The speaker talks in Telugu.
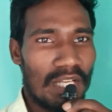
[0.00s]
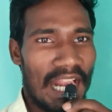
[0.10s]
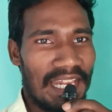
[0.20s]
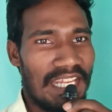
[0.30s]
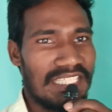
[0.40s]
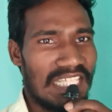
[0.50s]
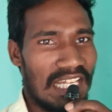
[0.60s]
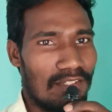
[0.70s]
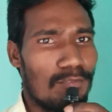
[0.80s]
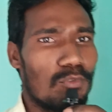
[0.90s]
నానేసే
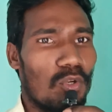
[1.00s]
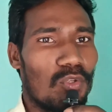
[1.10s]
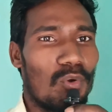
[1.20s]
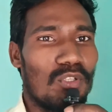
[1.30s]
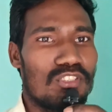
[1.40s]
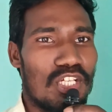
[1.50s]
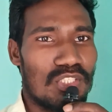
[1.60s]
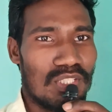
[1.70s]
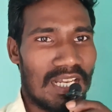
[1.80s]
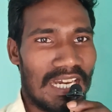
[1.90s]
రకం కొనుగోలు
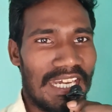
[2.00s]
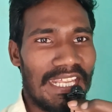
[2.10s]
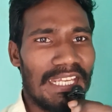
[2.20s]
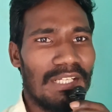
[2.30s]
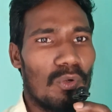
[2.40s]
చేస్తున్నారండి